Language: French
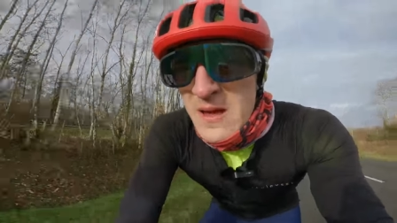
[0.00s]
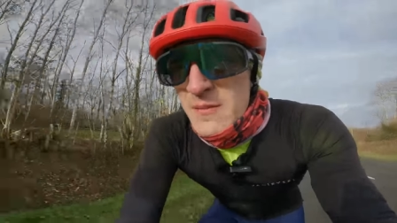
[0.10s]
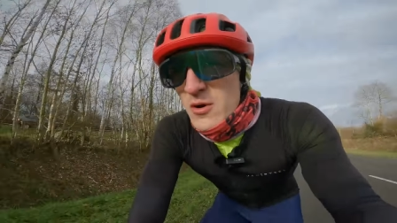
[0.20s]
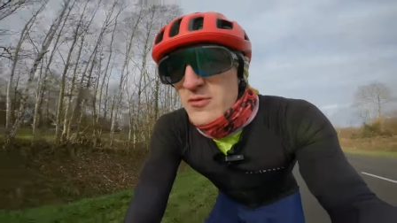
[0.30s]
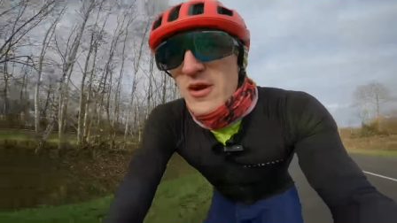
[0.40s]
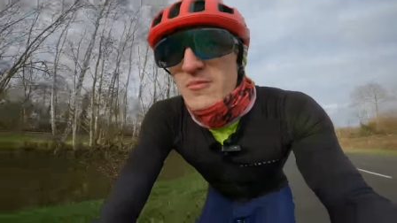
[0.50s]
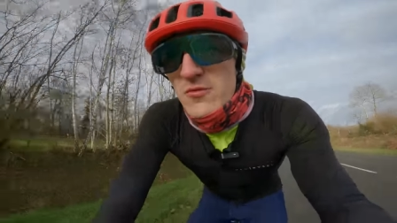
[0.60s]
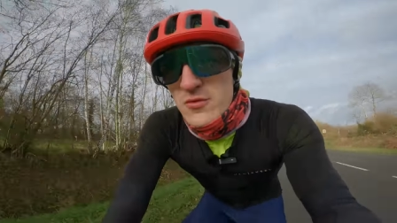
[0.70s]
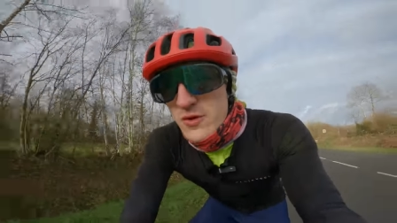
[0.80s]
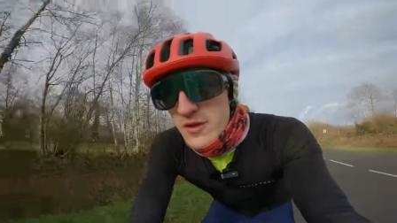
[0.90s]
Mais en tout cas pour
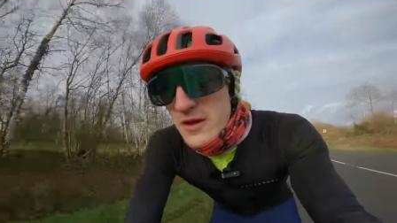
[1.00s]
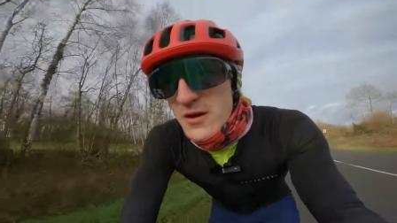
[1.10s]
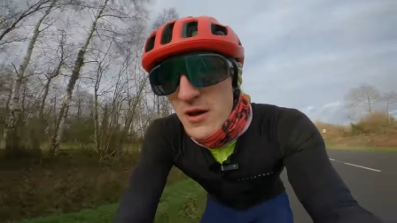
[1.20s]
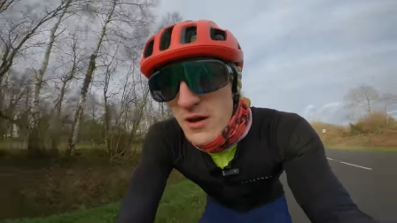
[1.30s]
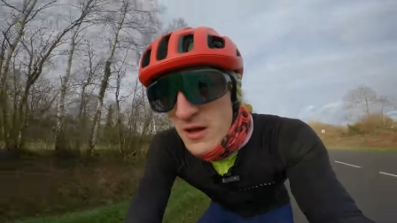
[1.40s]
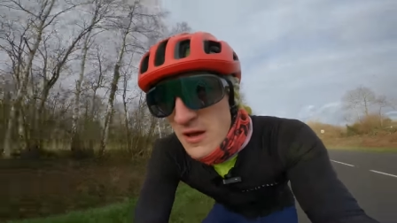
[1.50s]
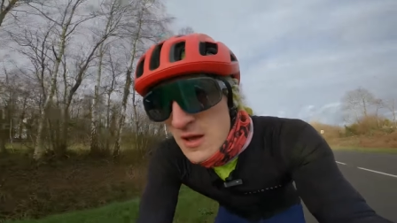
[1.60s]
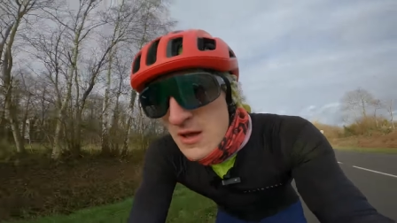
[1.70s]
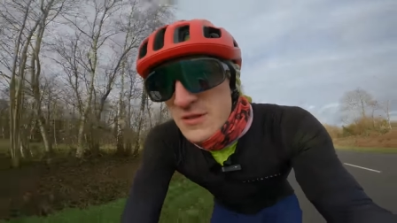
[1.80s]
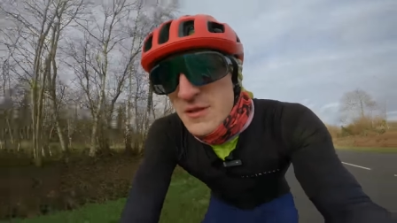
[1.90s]
vous donner euh,
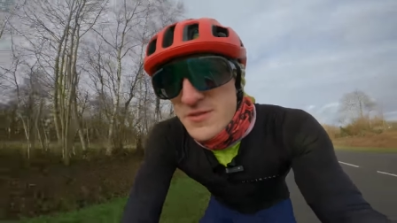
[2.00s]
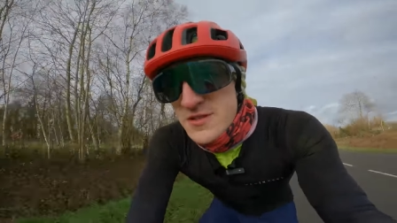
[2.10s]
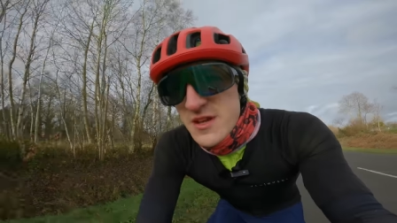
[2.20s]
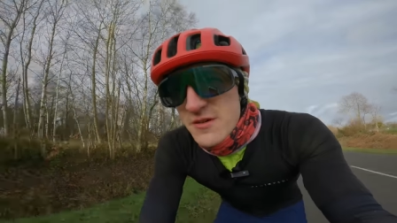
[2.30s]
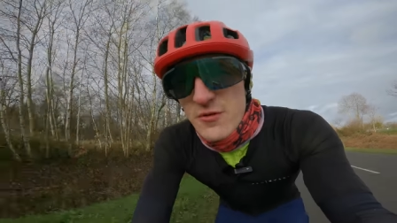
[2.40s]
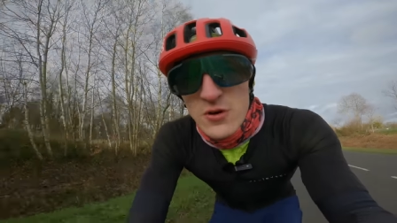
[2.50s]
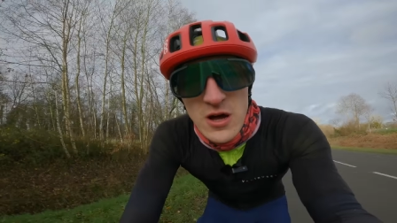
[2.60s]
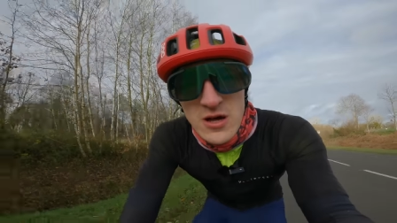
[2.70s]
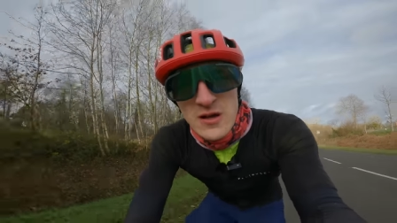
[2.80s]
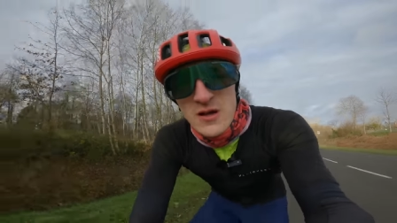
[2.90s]
des petites infos
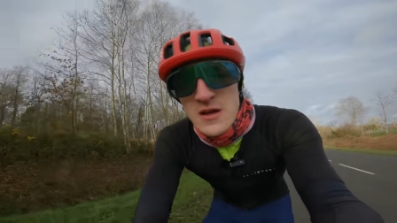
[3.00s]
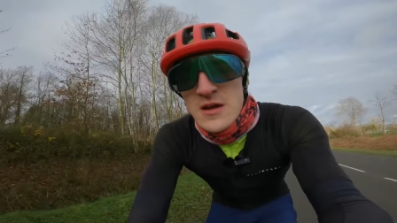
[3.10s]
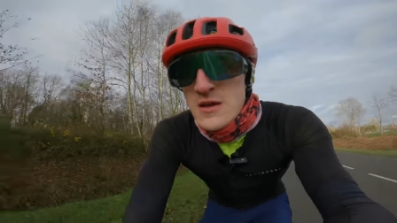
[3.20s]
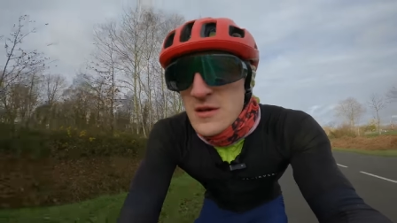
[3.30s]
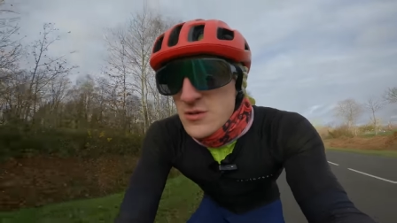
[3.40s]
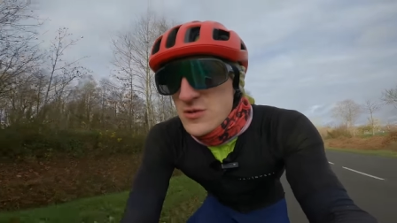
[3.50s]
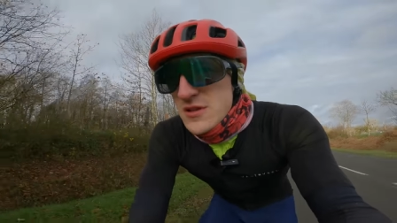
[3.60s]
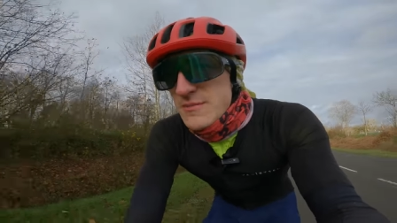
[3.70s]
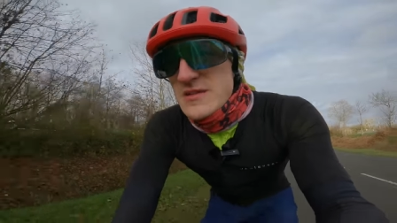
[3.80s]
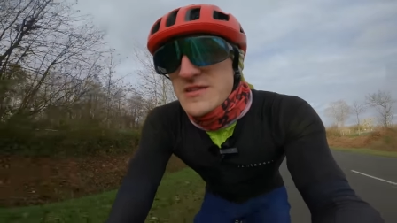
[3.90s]
sur
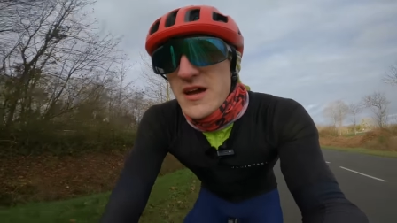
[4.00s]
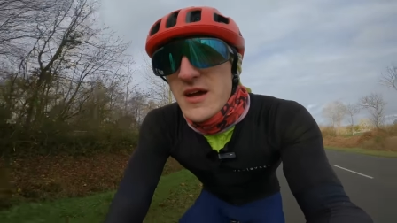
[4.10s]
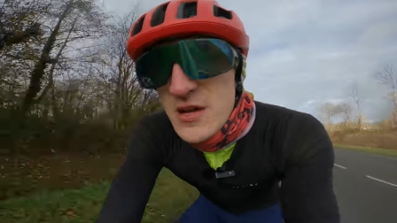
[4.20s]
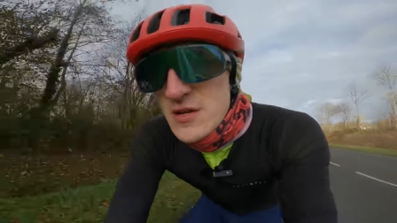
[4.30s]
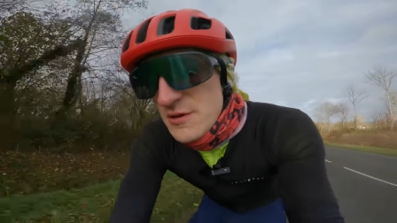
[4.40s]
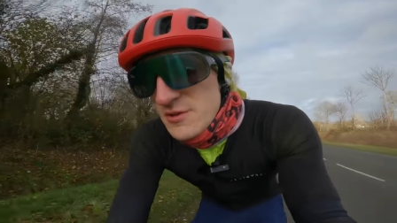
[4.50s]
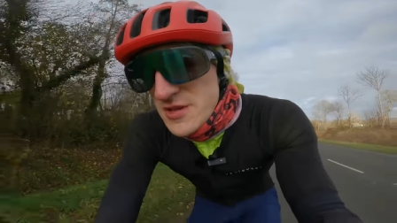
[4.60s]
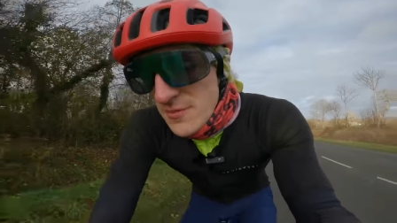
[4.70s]
cette matière. J'avance un